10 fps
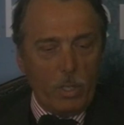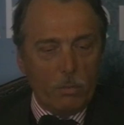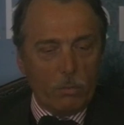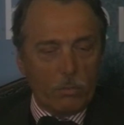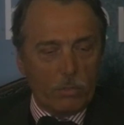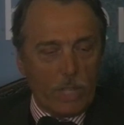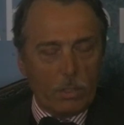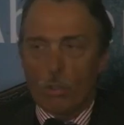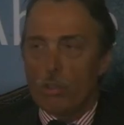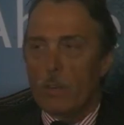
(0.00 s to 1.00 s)
un
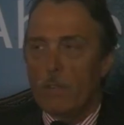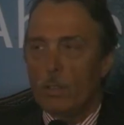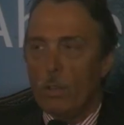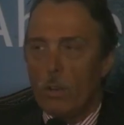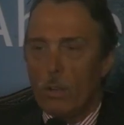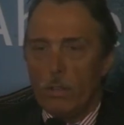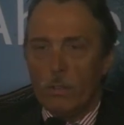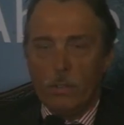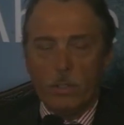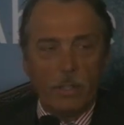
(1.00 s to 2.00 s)
certo
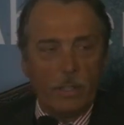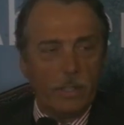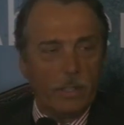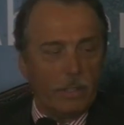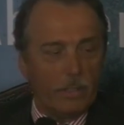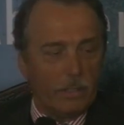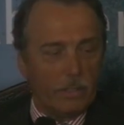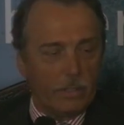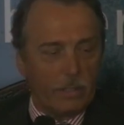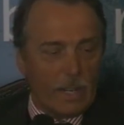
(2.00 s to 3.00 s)
osservatorio eh,
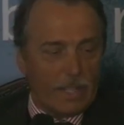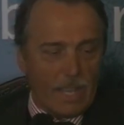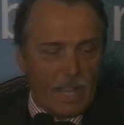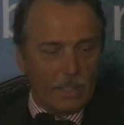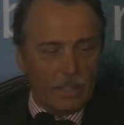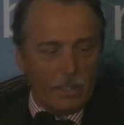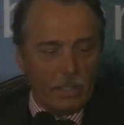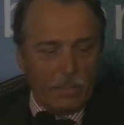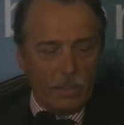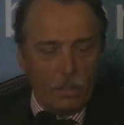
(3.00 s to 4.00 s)
interessante a
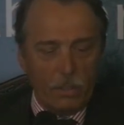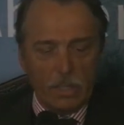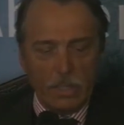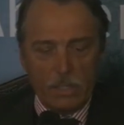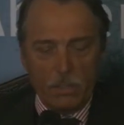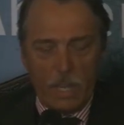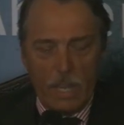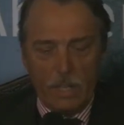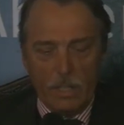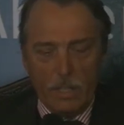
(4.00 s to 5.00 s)
livello
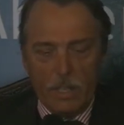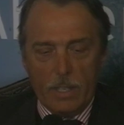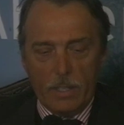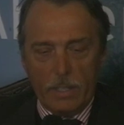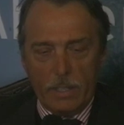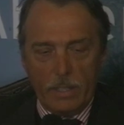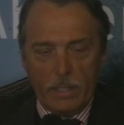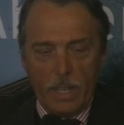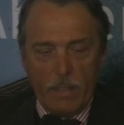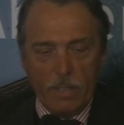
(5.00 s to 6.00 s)
internazionale eh, che
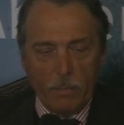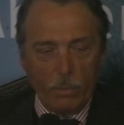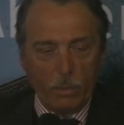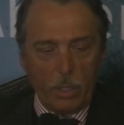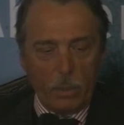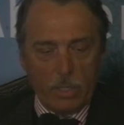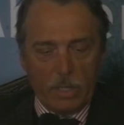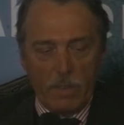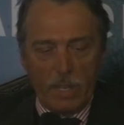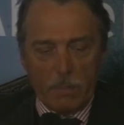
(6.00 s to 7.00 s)
deriva appunto da
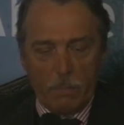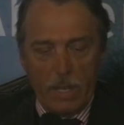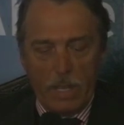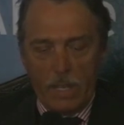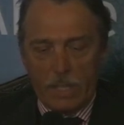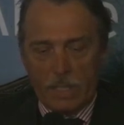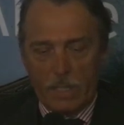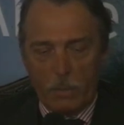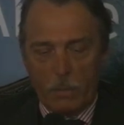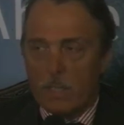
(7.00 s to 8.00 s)
queste varie esperienze,
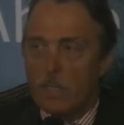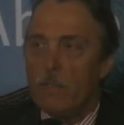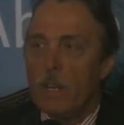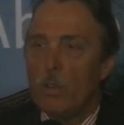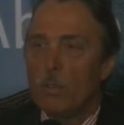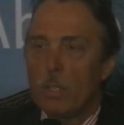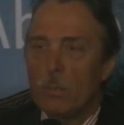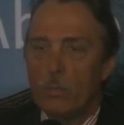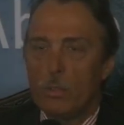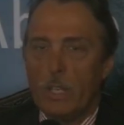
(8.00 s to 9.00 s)
da questi vari
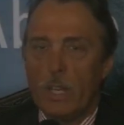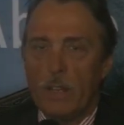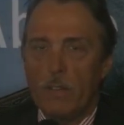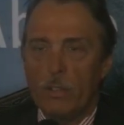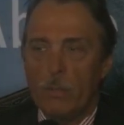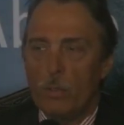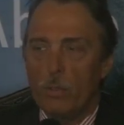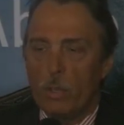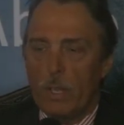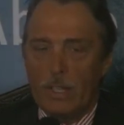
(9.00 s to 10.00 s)
contributi che arrivano dal
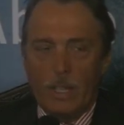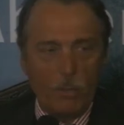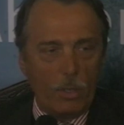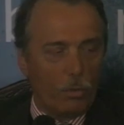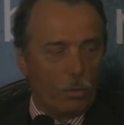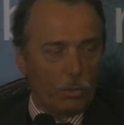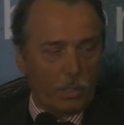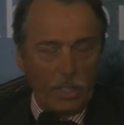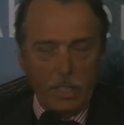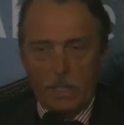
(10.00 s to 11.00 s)
mondo accademico
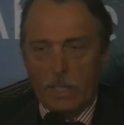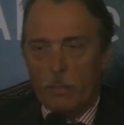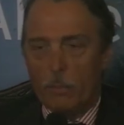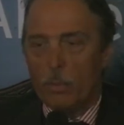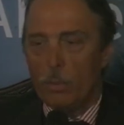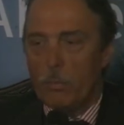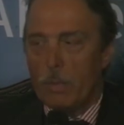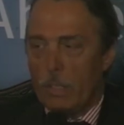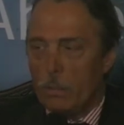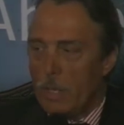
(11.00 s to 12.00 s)
oltre che dal mondo
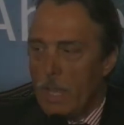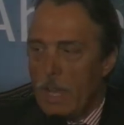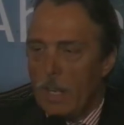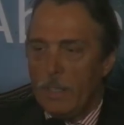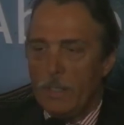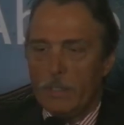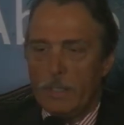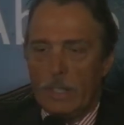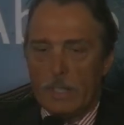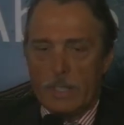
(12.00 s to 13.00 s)
imprenditoriale,
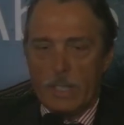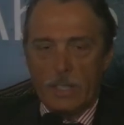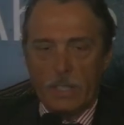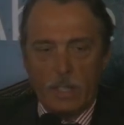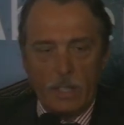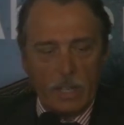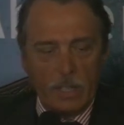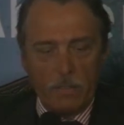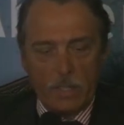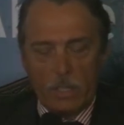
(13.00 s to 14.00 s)
delle aziende, dei
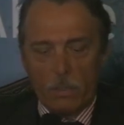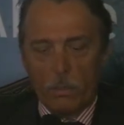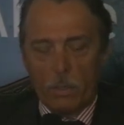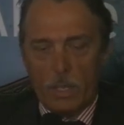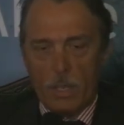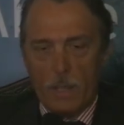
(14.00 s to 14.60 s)
grandi investitori,